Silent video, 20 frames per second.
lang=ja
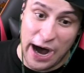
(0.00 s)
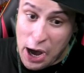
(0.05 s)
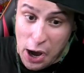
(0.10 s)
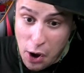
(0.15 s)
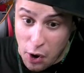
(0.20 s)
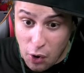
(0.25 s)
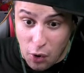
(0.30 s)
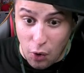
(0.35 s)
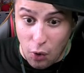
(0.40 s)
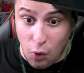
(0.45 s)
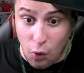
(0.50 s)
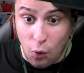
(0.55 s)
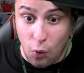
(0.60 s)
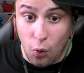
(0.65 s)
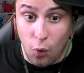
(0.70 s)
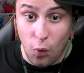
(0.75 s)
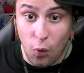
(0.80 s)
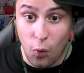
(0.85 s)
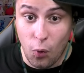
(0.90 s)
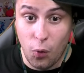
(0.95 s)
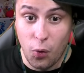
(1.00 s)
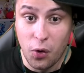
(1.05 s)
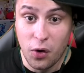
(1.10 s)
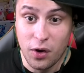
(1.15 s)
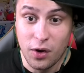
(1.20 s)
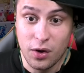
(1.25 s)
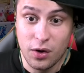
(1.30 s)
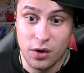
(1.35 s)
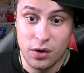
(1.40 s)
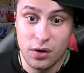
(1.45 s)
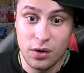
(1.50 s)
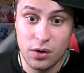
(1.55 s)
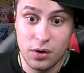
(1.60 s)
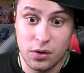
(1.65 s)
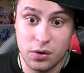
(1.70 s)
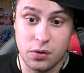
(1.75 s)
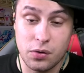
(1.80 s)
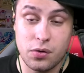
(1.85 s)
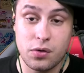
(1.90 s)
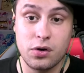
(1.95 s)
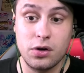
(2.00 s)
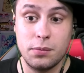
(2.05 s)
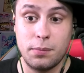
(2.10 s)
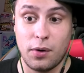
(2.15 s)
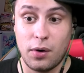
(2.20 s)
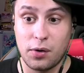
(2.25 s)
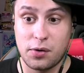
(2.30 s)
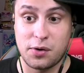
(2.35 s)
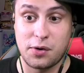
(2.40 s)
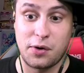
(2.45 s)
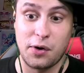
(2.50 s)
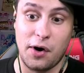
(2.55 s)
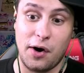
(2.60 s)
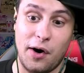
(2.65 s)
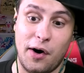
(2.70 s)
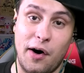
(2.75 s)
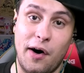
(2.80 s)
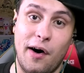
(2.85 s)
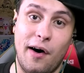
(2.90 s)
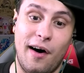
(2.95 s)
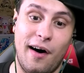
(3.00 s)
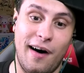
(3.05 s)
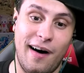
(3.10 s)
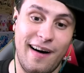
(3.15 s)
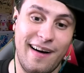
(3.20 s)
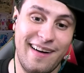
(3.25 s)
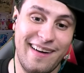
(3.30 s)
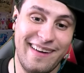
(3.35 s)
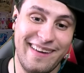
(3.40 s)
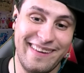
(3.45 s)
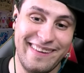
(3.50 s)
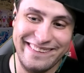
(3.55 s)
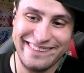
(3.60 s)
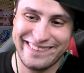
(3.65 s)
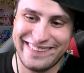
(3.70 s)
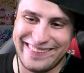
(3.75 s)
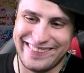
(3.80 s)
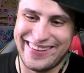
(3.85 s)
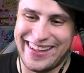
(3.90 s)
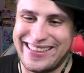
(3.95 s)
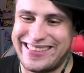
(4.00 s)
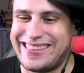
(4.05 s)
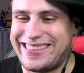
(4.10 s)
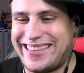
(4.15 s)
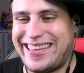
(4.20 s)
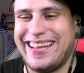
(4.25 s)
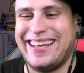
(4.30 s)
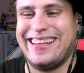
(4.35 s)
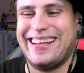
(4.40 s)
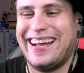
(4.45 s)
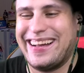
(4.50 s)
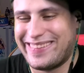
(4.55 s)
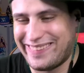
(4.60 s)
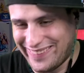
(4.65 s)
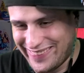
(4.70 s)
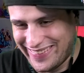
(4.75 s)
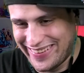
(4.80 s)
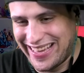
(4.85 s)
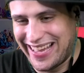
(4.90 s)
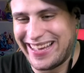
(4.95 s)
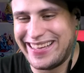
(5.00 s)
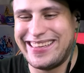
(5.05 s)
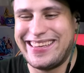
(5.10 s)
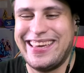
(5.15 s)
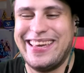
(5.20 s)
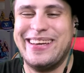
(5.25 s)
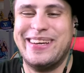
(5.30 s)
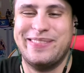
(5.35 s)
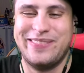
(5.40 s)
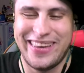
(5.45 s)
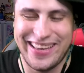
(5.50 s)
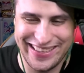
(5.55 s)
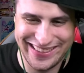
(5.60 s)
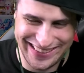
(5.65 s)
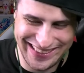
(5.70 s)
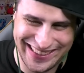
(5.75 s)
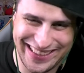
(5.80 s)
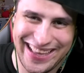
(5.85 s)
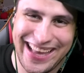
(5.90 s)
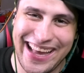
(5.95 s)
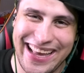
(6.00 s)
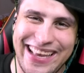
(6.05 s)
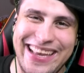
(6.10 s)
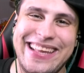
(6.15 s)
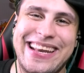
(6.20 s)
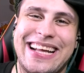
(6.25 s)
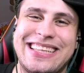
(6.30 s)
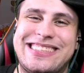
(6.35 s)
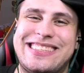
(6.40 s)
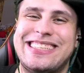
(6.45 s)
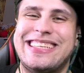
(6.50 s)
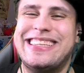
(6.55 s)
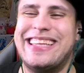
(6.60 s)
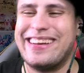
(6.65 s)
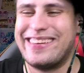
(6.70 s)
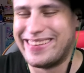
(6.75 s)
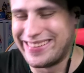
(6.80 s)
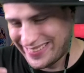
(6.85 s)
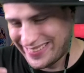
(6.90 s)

おお、フルボッコ。このヤンキー組イラついて